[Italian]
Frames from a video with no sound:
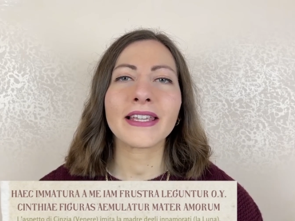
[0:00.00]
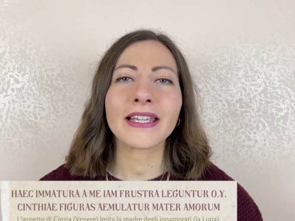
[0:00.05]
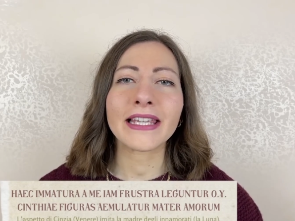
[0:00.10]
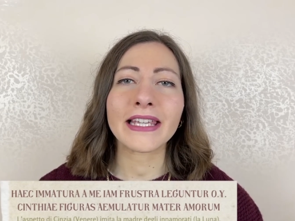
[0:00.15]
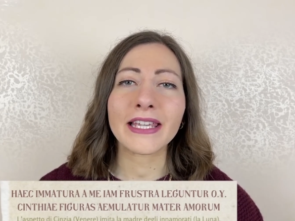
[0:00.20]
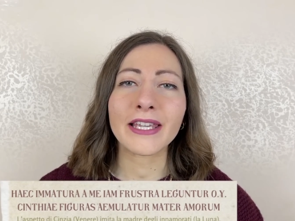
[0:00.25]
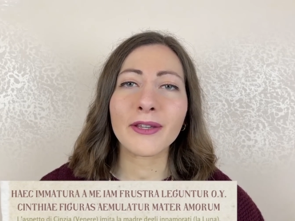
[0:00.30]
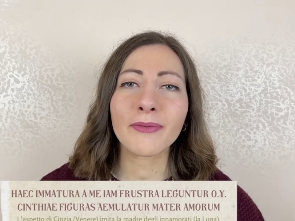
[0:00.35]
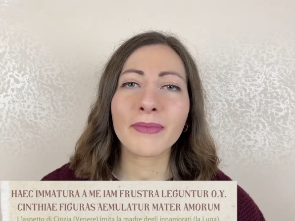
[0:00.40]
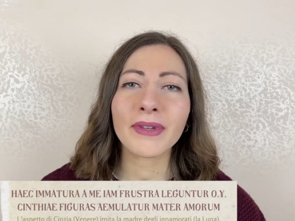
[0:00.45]

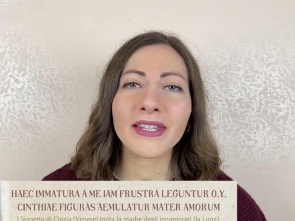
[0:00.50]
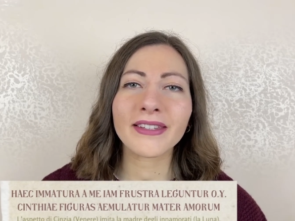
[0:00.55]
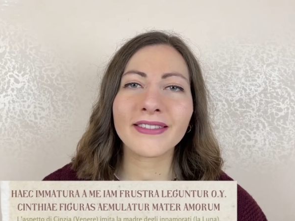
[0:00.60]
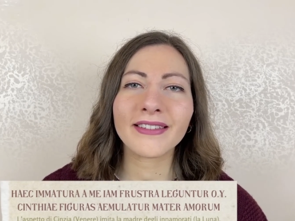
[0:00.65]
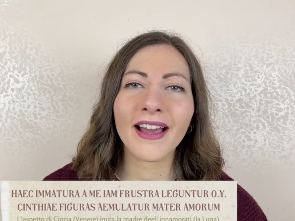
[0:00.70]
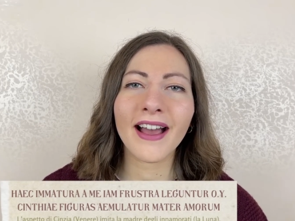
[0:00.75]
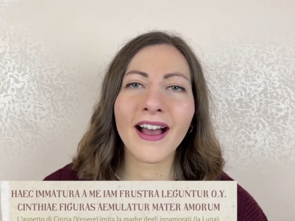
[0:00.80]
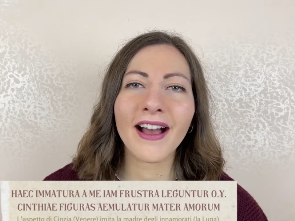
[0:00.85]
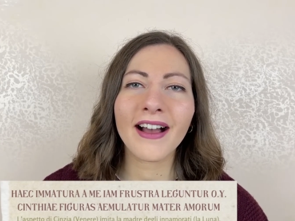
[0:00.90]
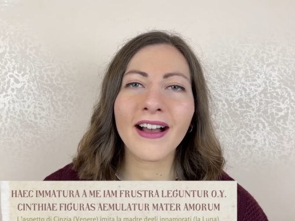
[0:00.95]

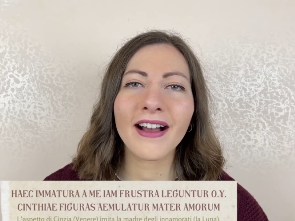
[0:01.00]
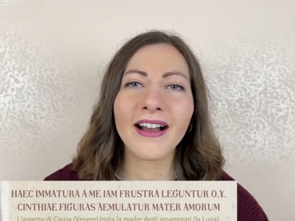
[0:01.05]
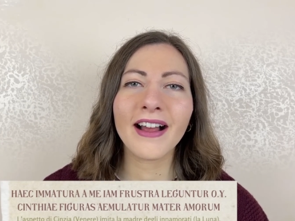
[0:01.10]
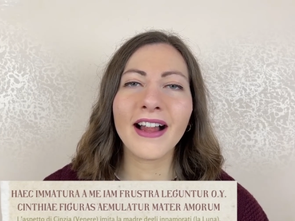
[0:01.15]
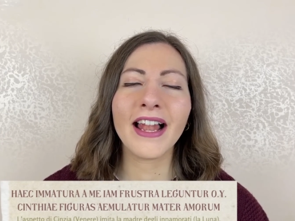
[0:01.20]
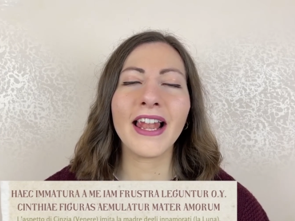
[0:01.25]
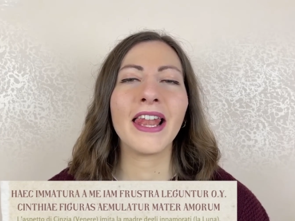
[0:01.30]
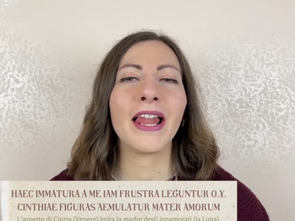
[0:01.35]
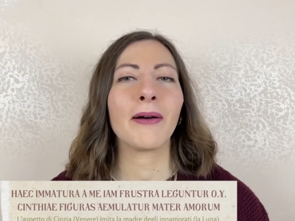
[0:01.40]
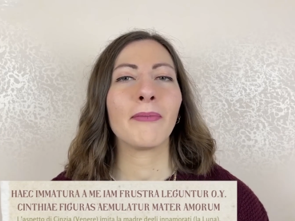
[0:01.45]
imita
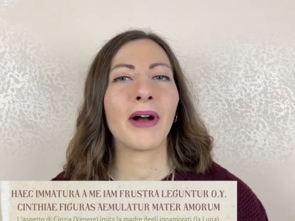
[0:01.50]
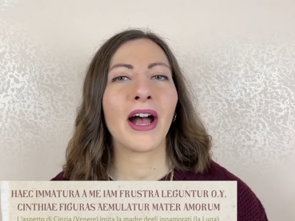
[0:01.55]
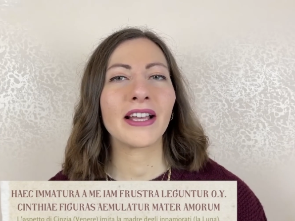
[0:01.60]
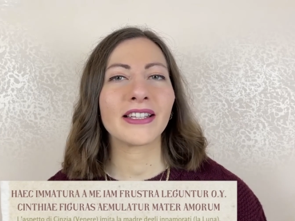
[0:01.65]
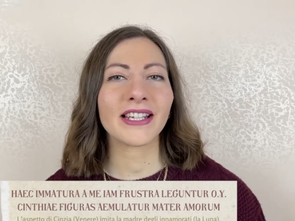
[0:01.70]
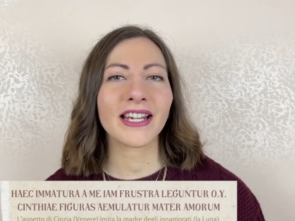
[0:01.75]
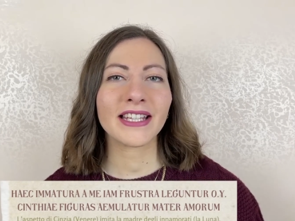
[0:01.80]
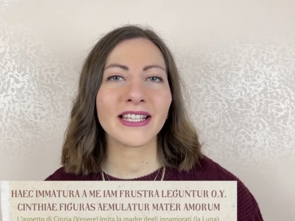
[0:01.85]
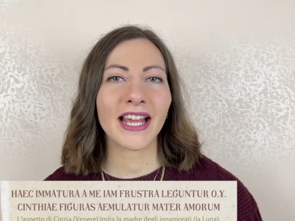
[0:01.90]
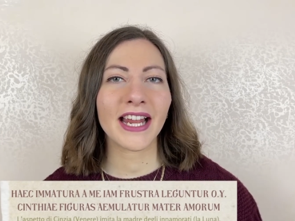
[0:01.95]
la
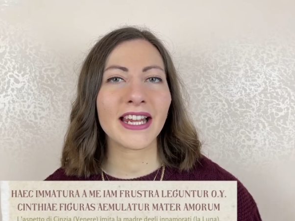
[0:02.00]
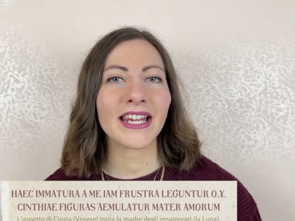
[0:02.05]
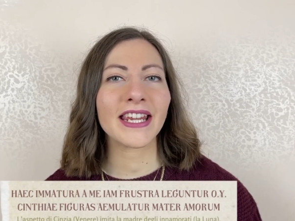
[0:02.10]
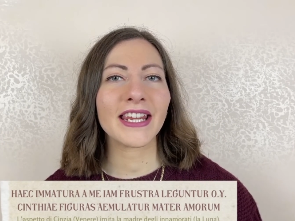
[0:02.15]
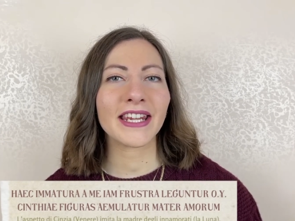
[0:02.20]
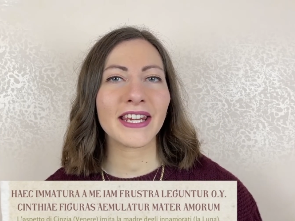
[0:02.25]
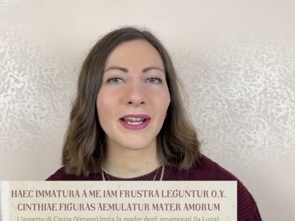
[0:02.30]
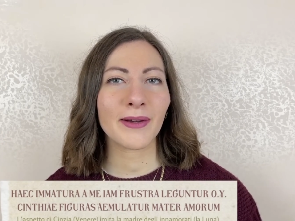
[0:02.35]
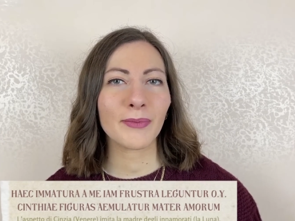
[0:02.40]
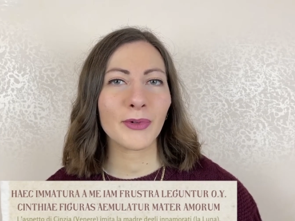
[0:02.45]
madre degli
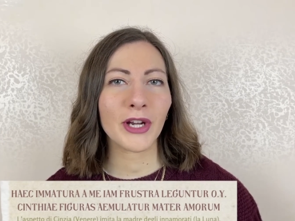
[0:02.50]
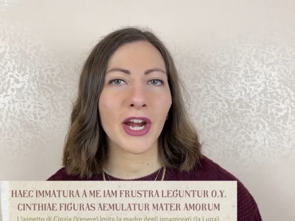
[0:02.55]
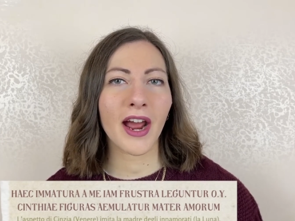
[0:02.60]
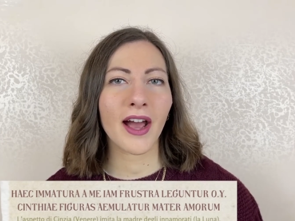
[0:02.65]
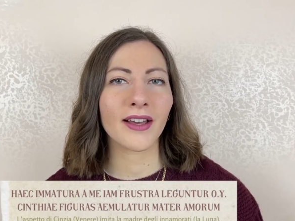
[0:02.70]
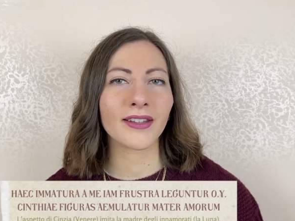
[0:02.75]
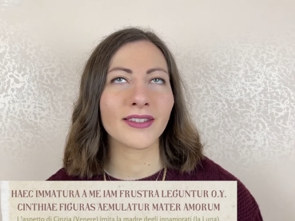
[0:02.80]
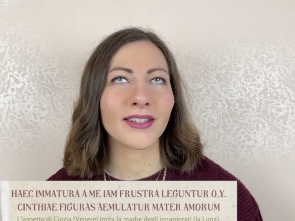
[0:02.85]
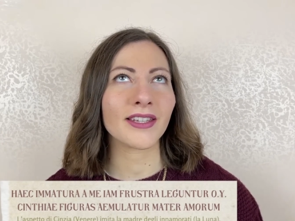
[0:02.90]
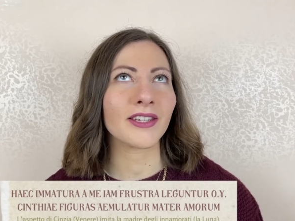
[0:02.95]

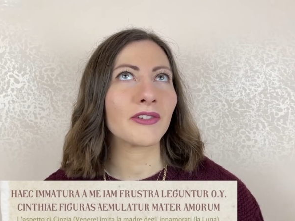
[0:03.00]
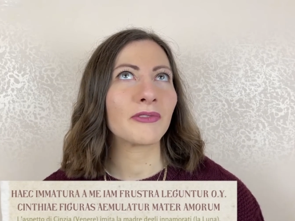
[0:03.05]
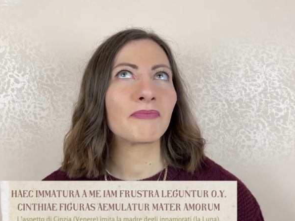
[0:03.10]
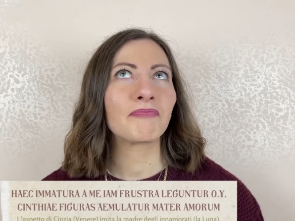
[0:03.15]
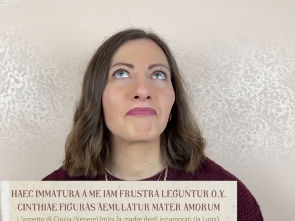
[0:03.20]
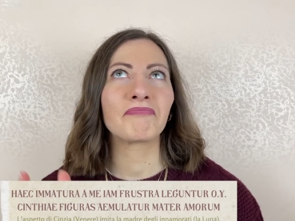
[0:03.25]
innamorati.